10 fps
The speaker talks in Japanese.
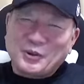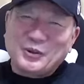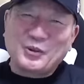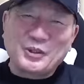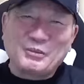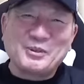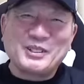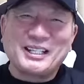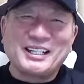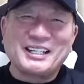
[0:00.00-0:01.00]
当な
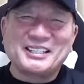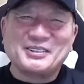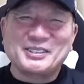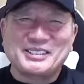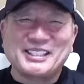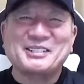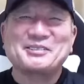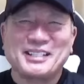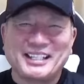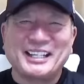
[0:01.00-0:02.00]
盛り上がりをして
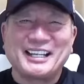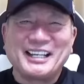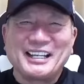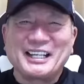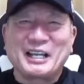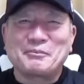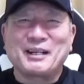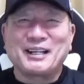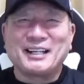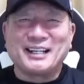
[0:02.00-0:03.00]
るねやっ
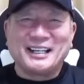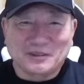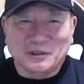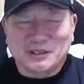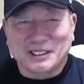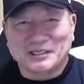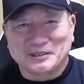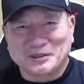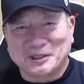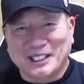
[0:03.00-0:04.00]
ぱ
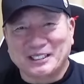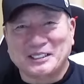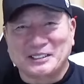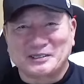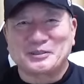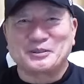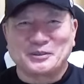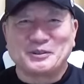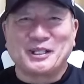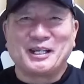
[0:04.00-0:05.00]
ドジャースとヤンキースという
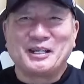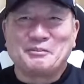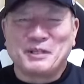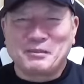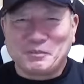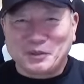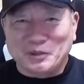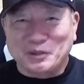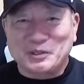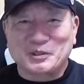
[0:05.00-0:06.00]
のは名門
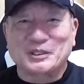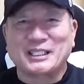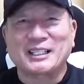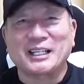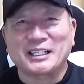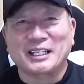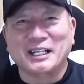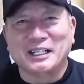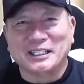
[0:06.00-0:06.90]
同士の戦いだから